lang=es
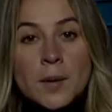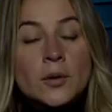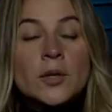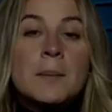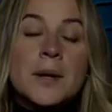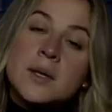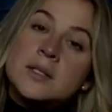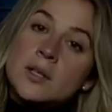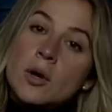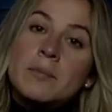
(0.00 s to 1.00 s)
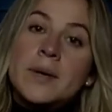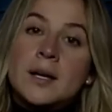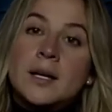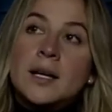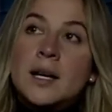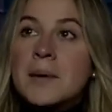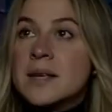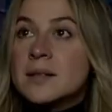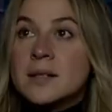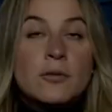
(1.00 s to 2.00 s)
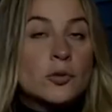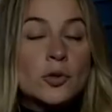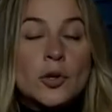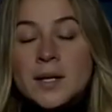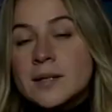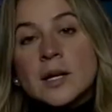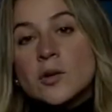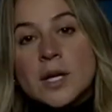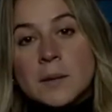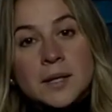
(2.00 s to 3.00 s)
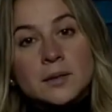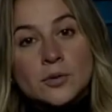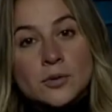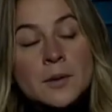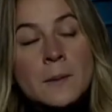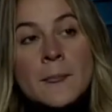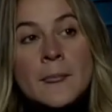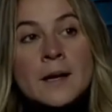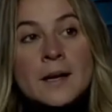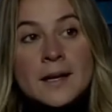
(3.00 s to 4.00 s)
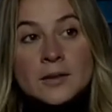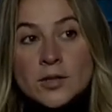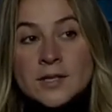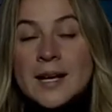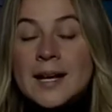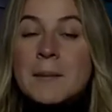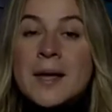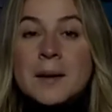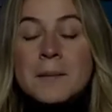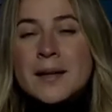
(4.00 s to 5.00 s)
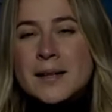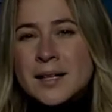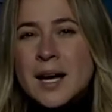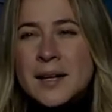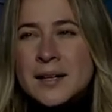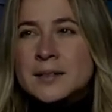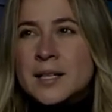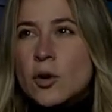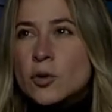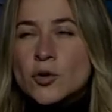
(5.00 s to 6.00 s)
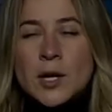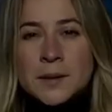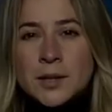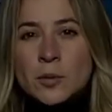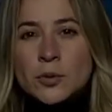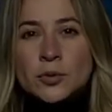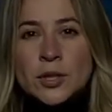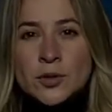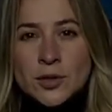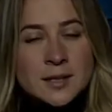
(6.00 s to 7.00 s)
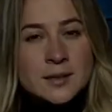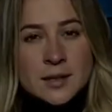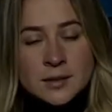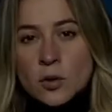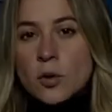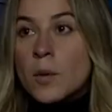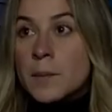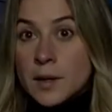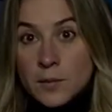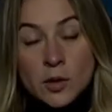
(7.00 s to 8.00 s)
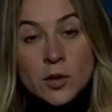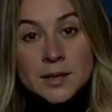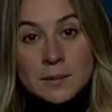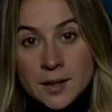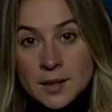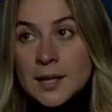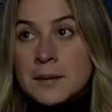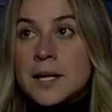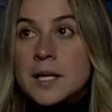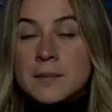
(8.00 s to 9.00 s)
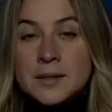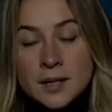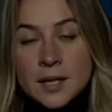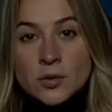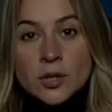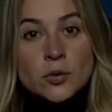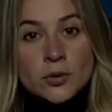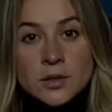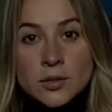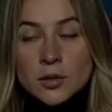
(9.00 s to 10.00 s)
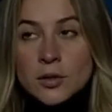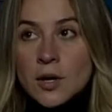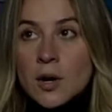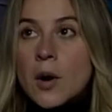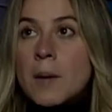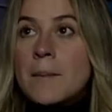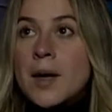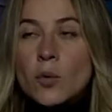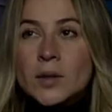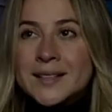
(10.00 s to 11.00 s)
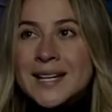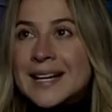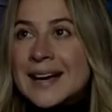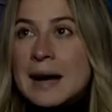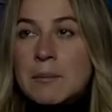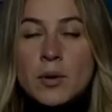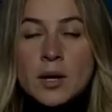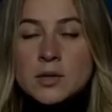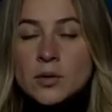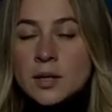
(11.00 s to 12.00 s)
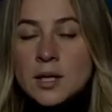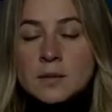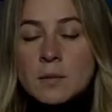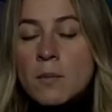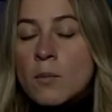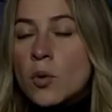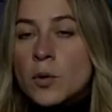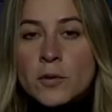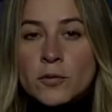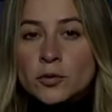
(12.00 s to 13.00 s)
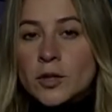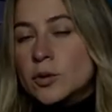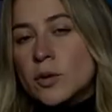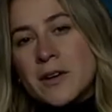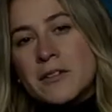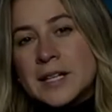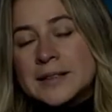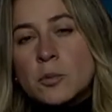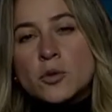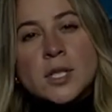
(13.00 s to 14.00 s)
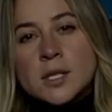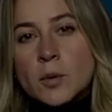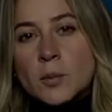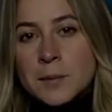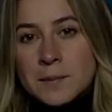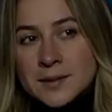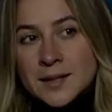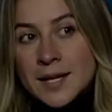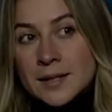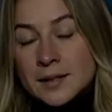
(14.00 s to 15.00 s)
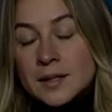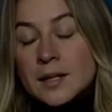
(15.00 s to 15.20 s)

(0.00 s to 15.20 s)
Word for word: humano y la prevención viene y la medicina del futuro van a ser los alimentos. Entonces, en la medida que me he adentrado no solamente como nutricionista, sino como epidemióloga también en, investigación en nutrición, me he dado cuenta que el campo de acción es muy profundo y que todavía falta muchísimo por investigar.